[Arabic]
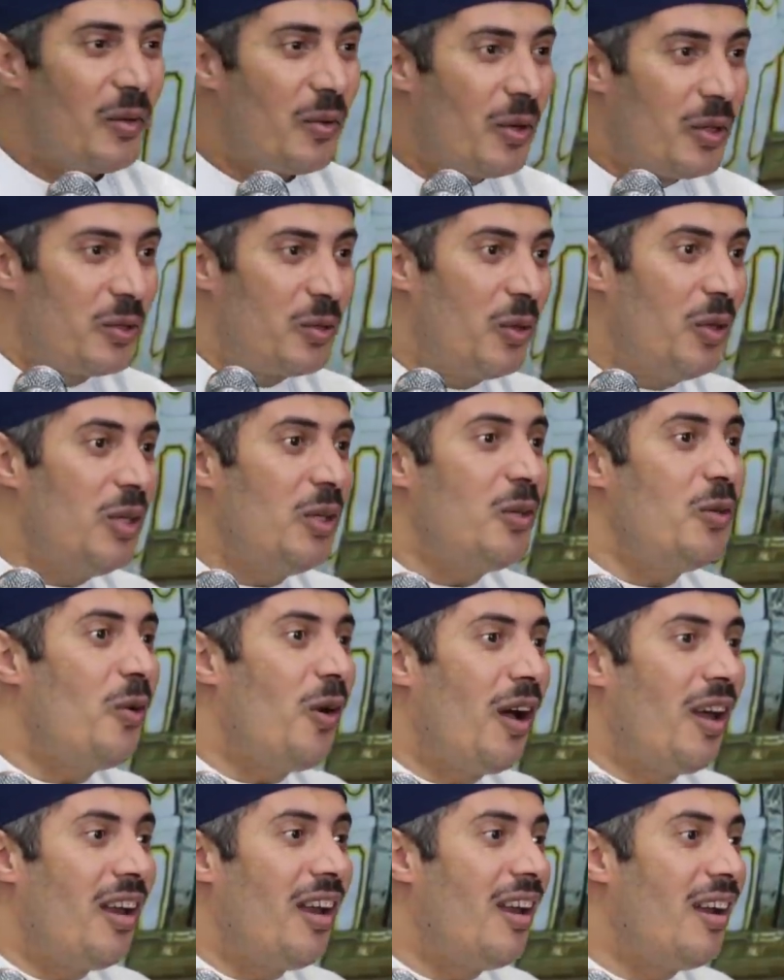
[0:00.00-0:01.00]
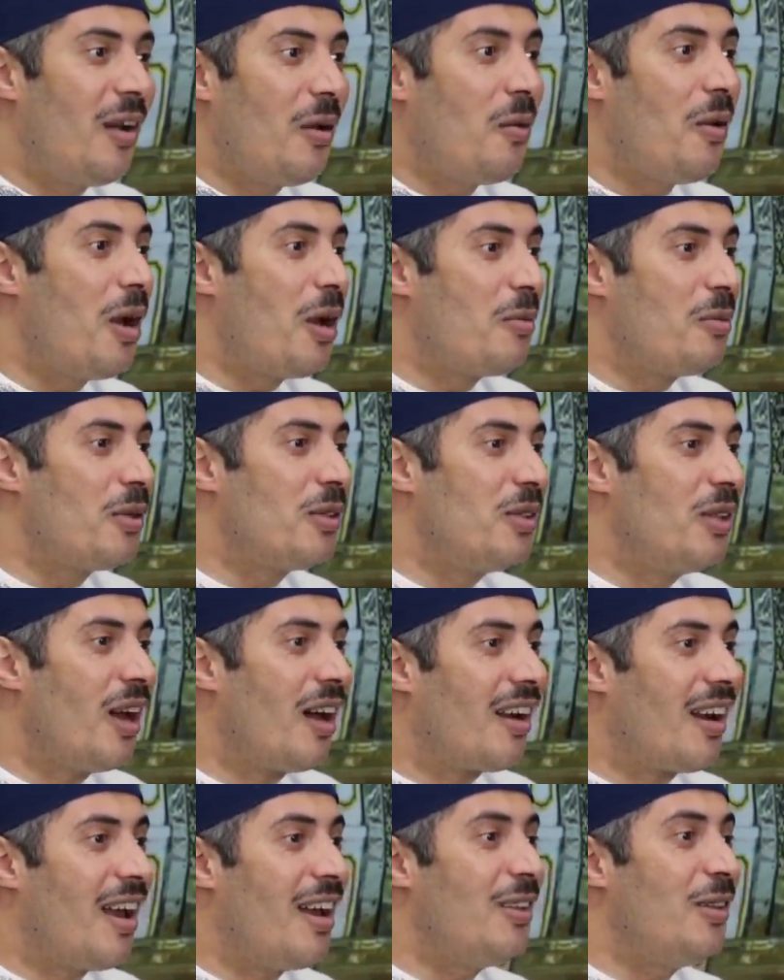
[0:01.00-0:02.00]
وتعينه على نوائب
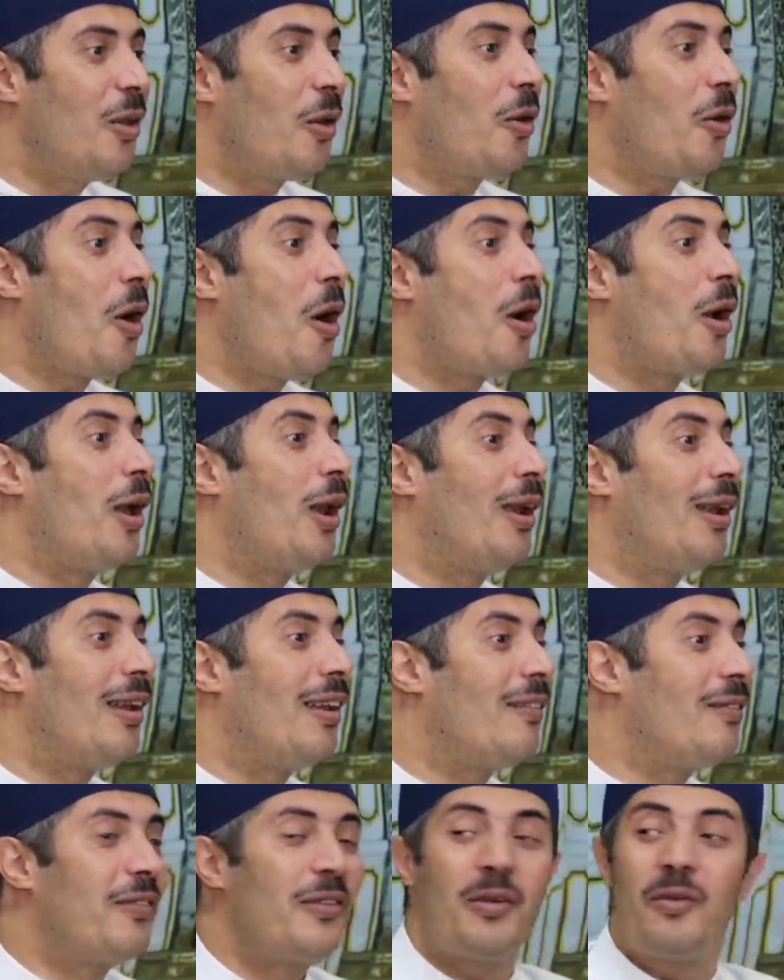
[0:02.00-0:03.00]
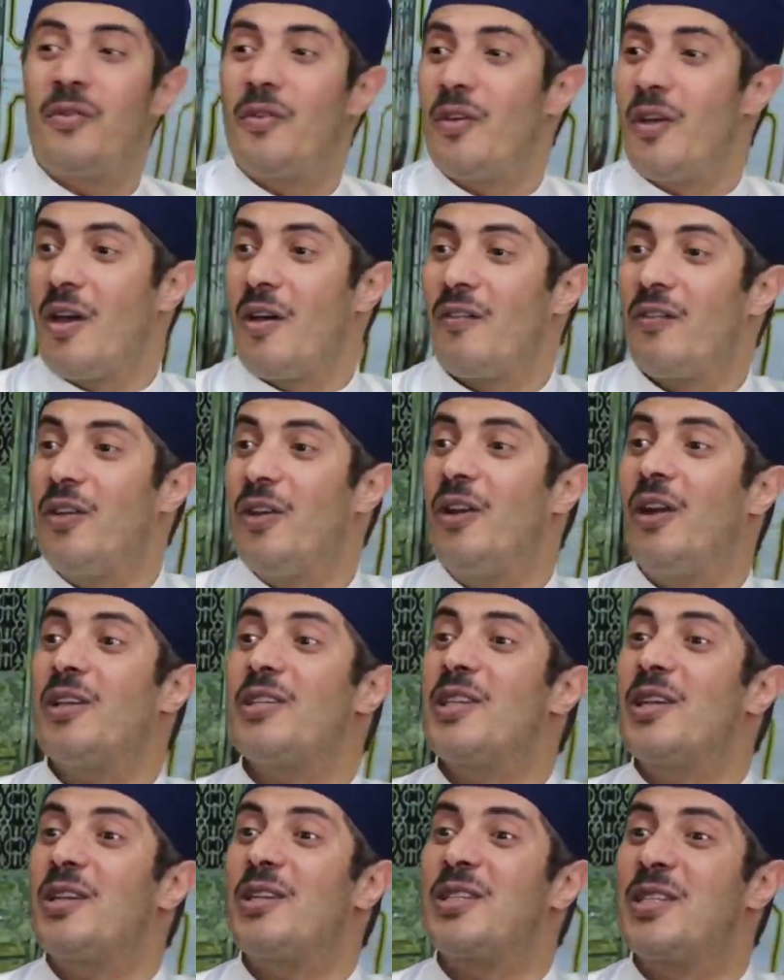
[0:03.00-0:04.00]
الدهر ادي الراجل في في
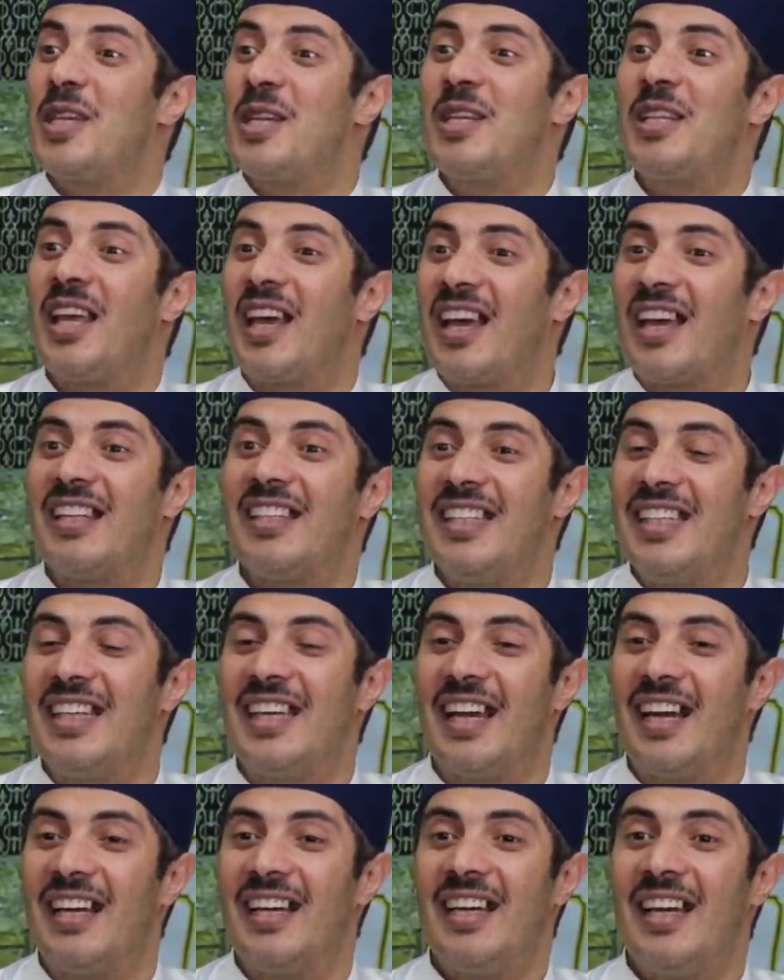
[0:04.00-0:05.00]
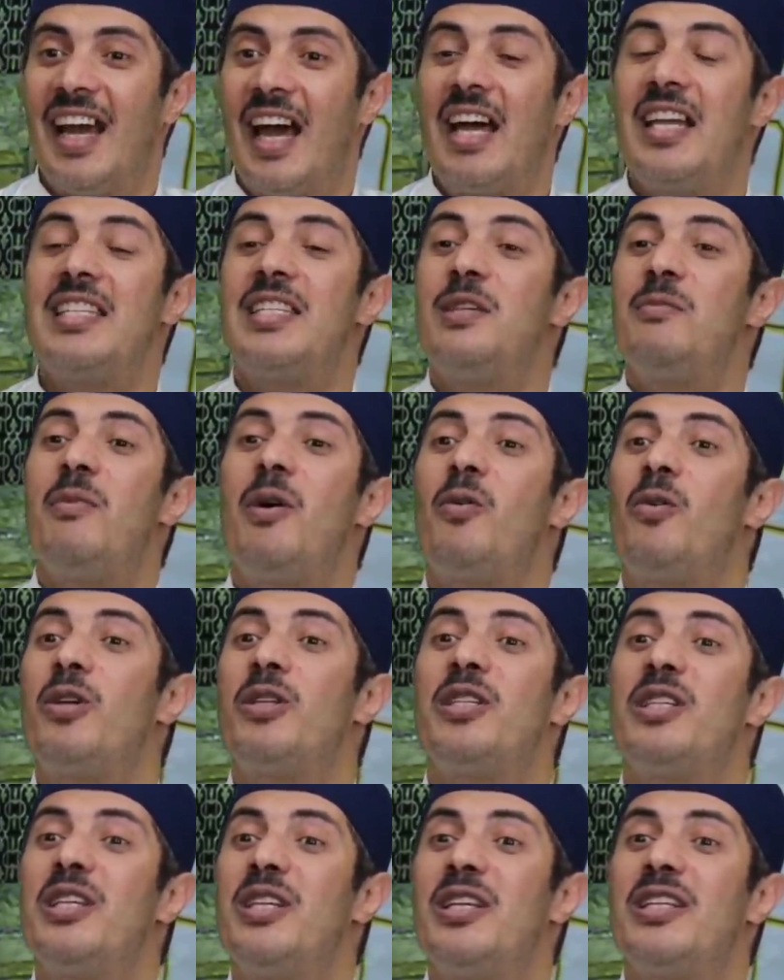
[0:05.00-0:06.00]
نظر السيدة خديجة هذه
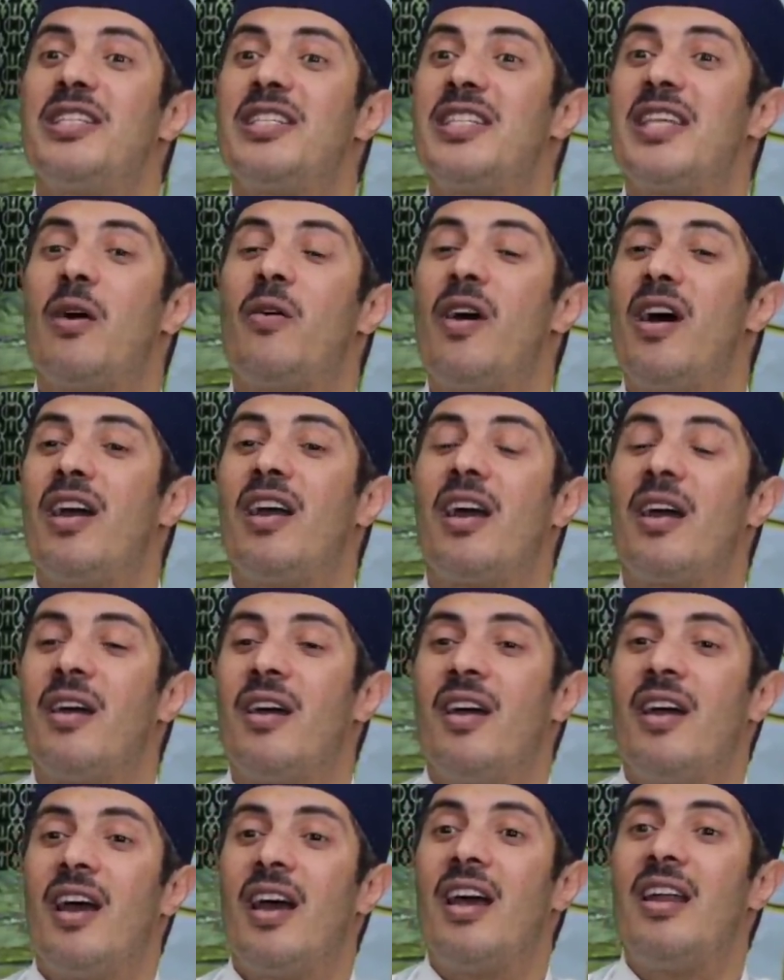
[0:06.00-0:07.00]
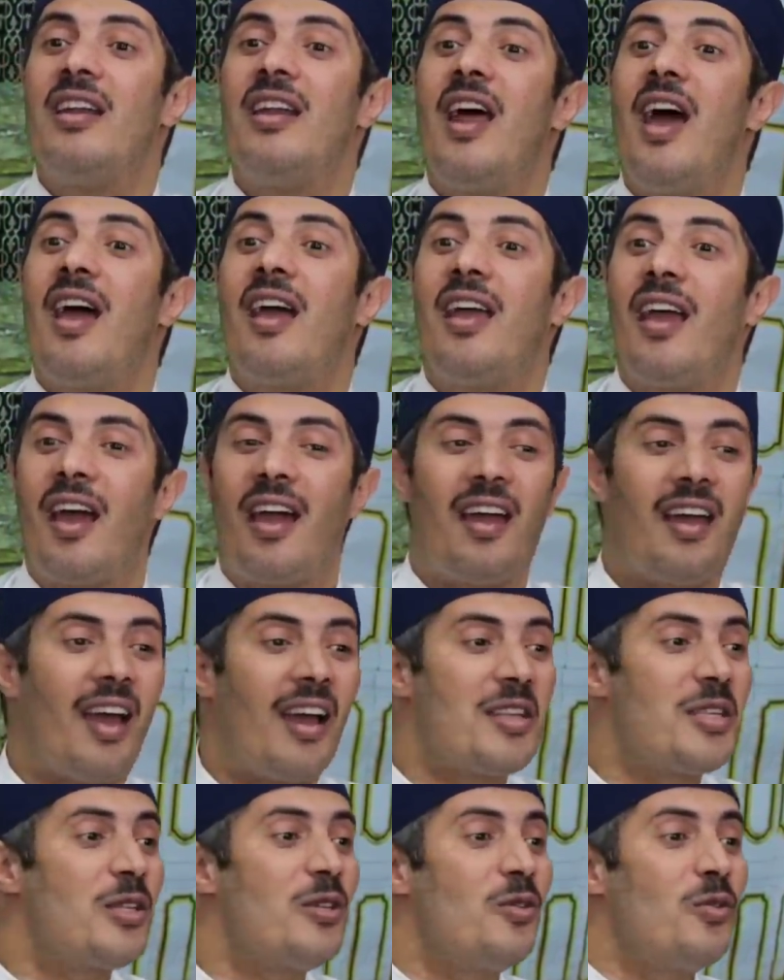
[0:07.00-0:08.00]
موازين الزواج الناجح
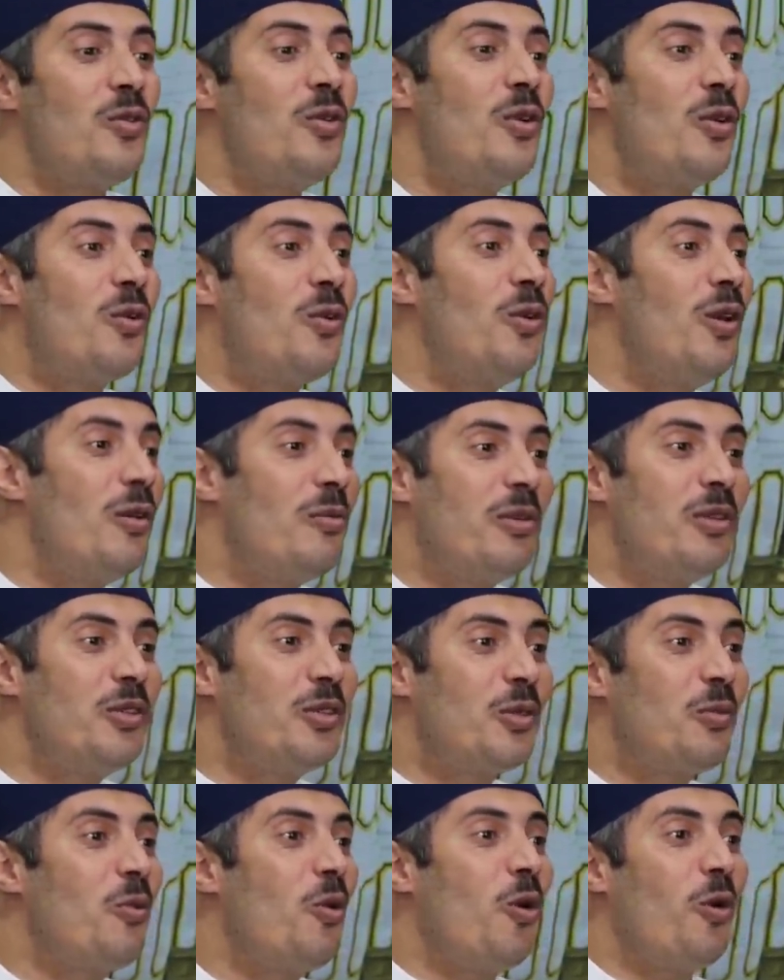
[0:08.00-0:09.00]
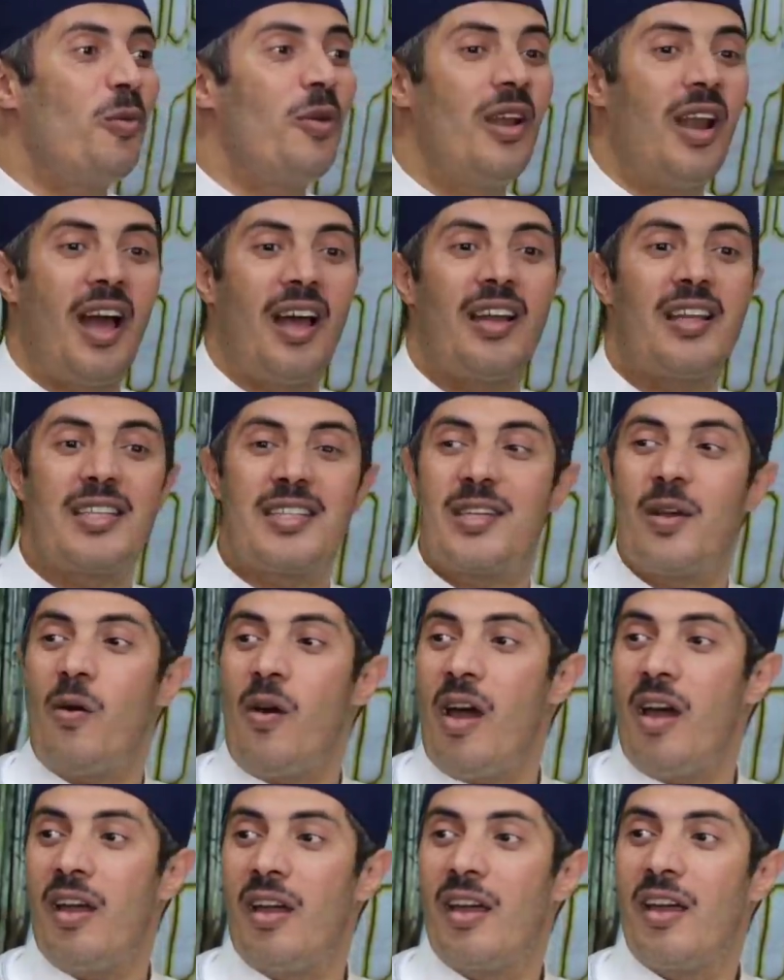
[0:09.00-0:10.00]
عايزين نقول لكل بنت مقبلة على
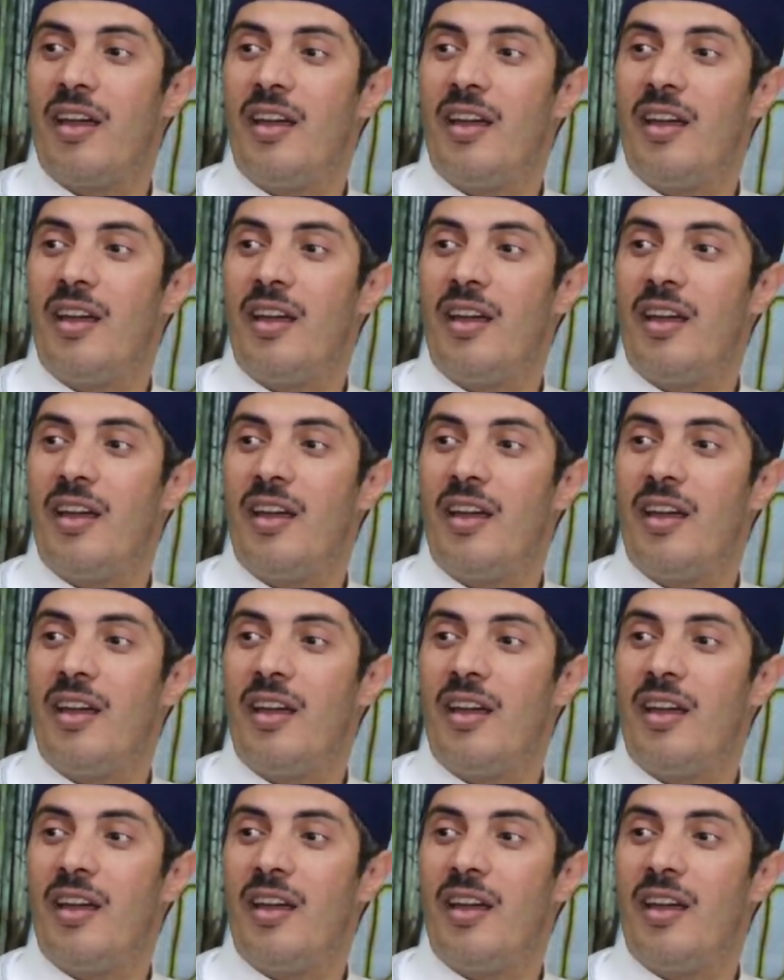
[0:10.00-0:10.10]
الزواج